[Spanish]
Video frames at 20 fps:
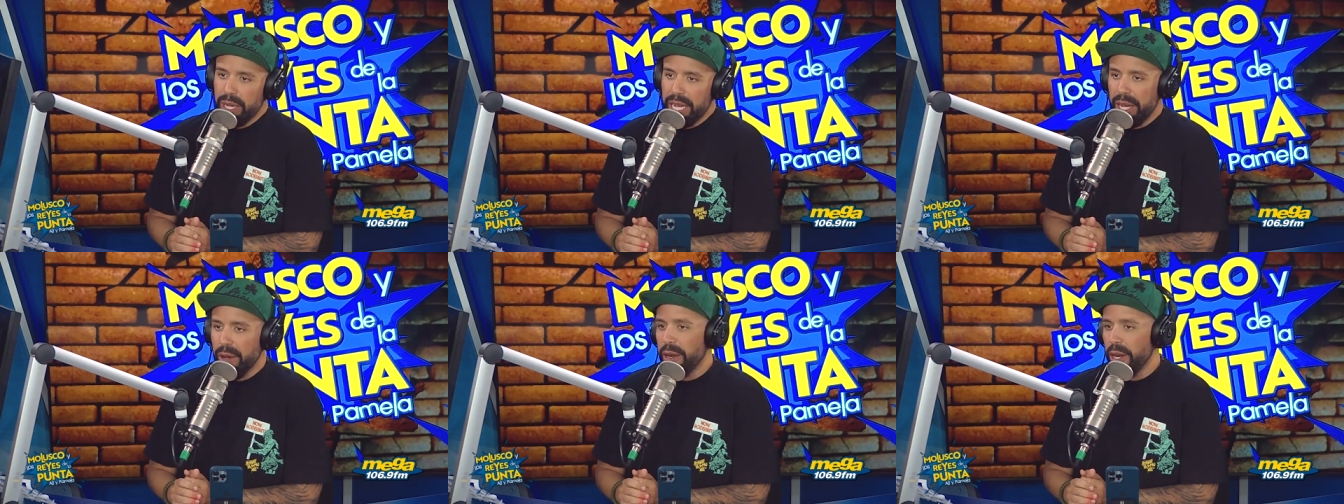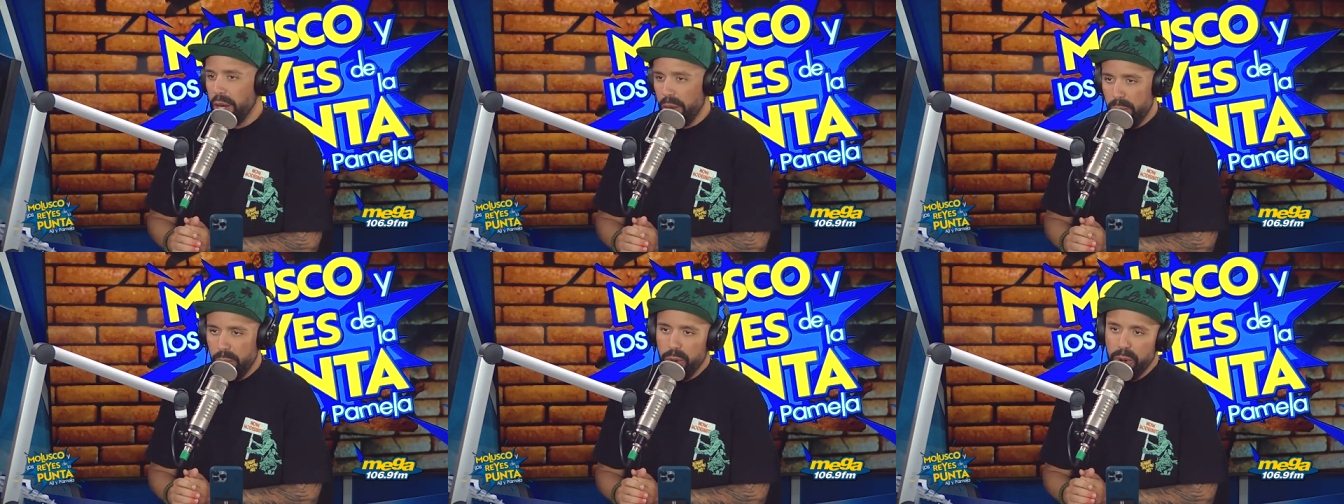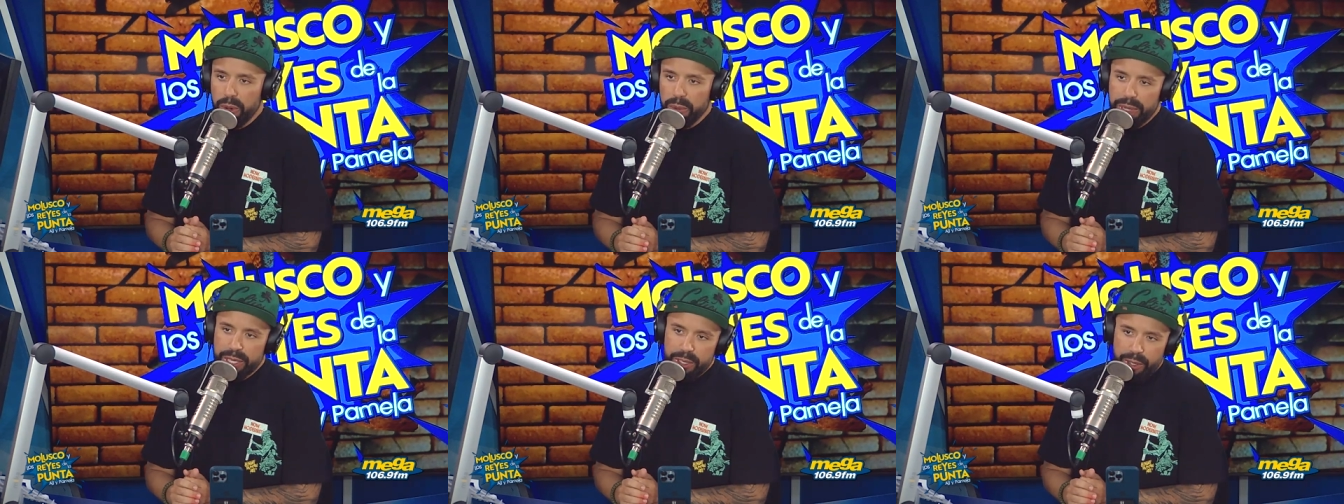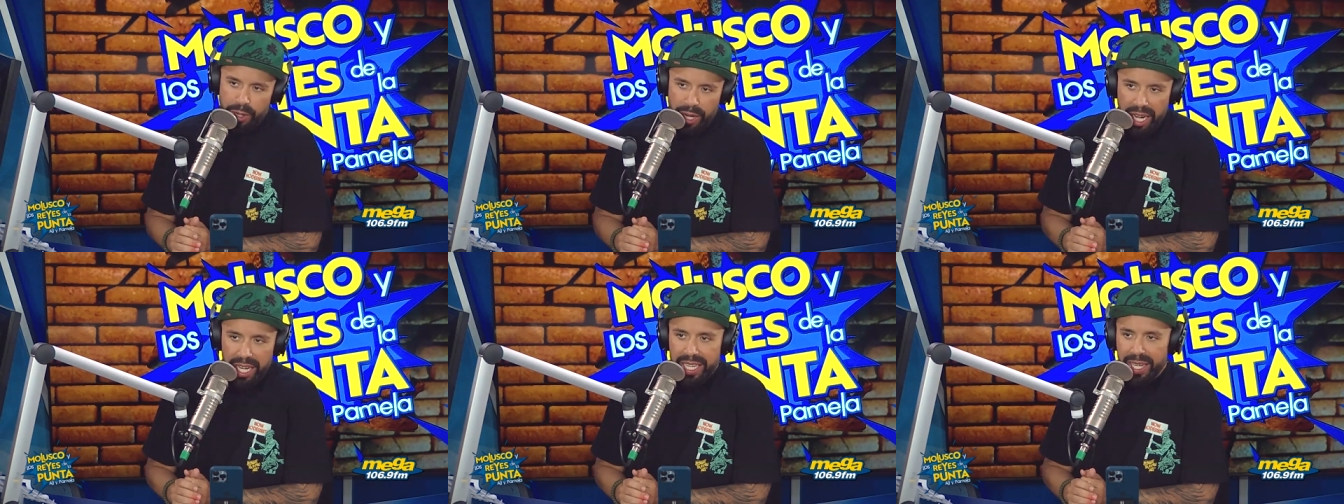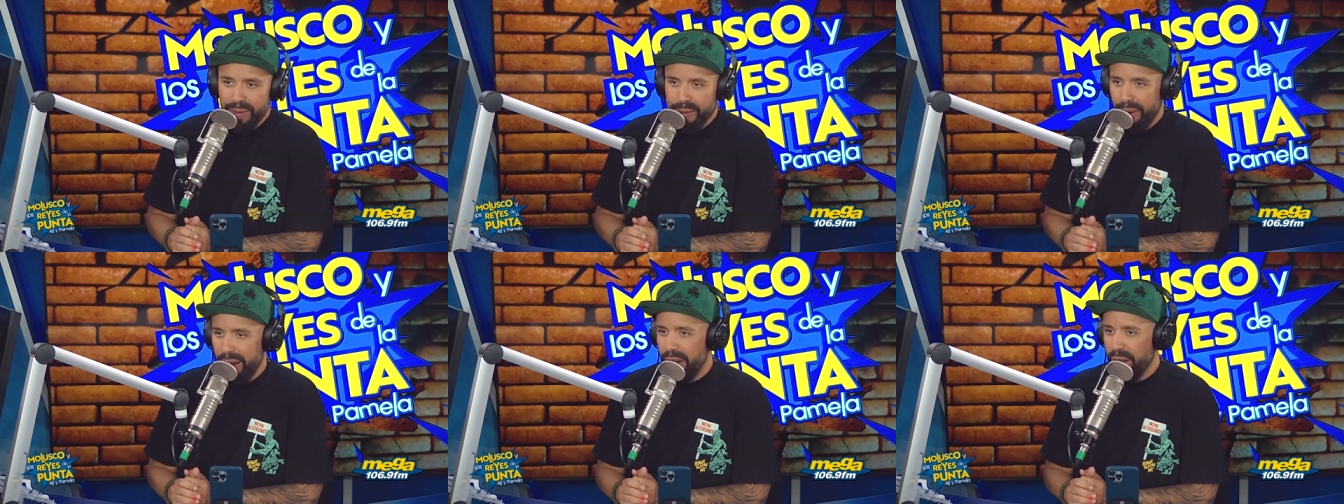ahora como mencionas el
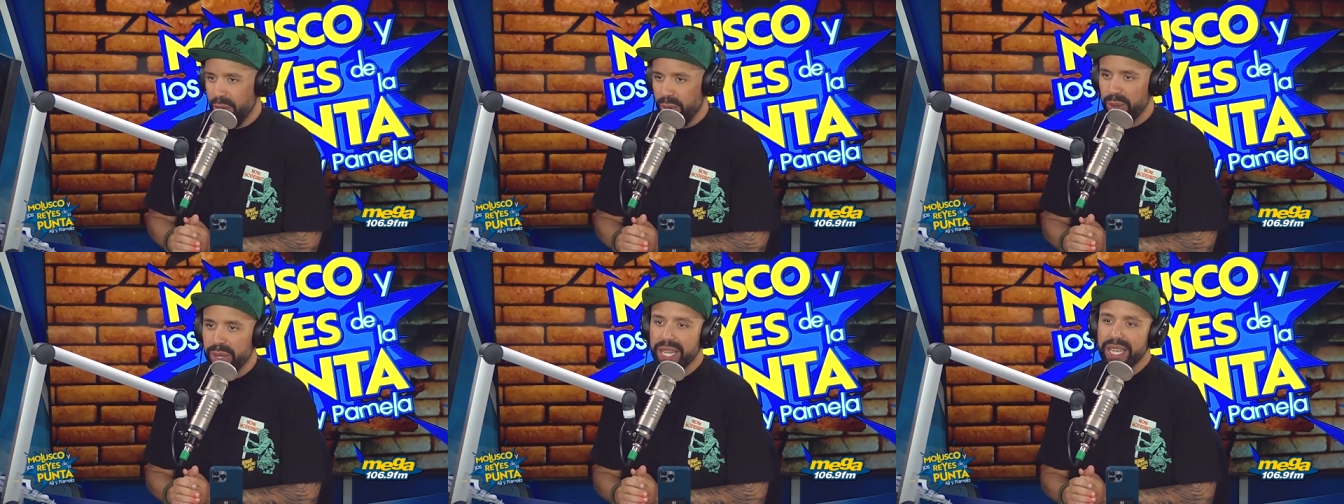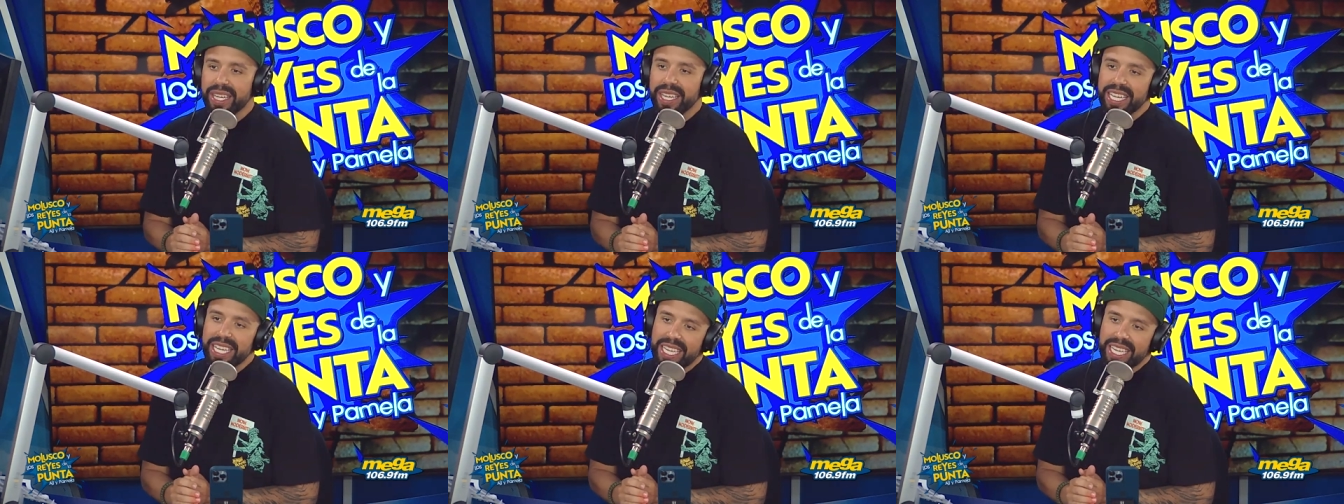de Farro y,